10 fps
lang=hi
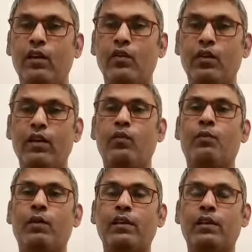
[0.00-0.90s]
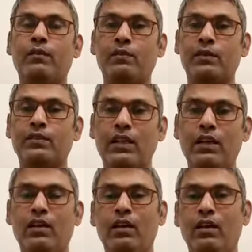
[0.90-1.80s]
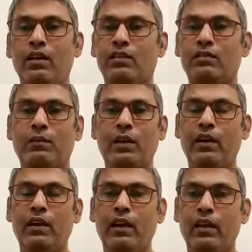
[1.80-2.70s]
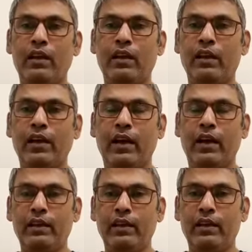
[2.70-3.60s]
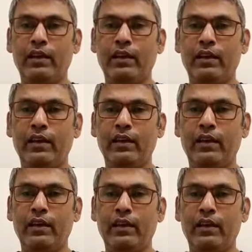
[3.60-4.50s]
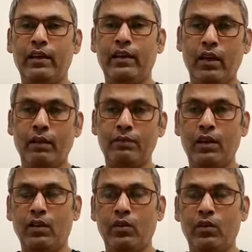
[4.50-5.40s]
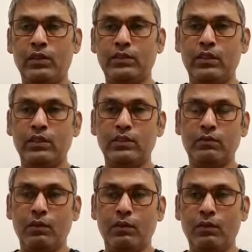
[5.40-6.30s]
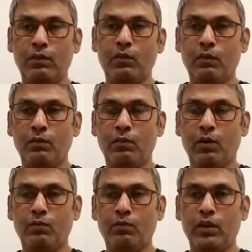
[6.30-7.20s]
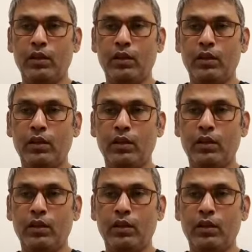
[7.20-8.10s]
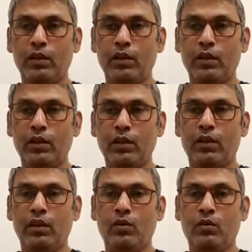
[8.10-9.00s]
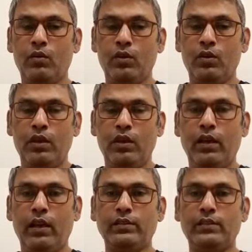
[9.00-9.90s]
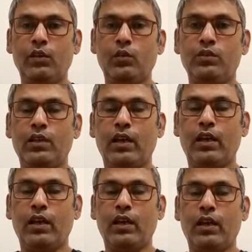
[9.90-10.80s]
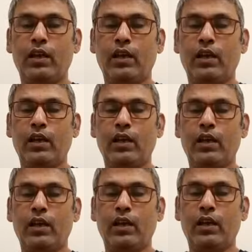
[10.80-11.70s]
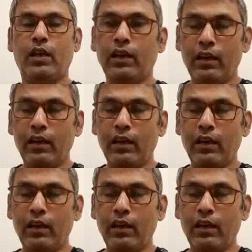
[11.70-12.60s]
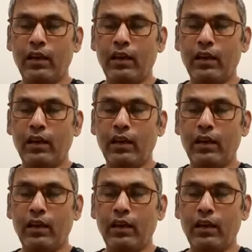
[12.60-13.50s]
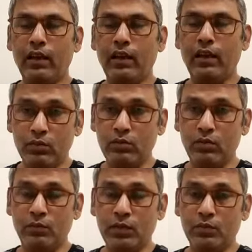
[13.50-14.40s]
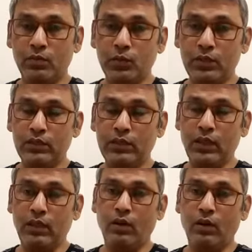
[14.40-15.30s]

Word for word: जो है ना वो बड़ी टीम समझता है जबकि इंडिया ने निकाल दिया अपने दिमाग से इवन अगर आप देखें तो वेस्ट इंडीज ने भी अपने मुल्क में बहुत बुरी तरह मारा था ऑस्ट्रेलिया को ऐसा कुछ करना मतलब हमें कुछ ज्यादा नहीं करने की जरूरत हमें जो अपना प्लान है ना उसको मजबूती से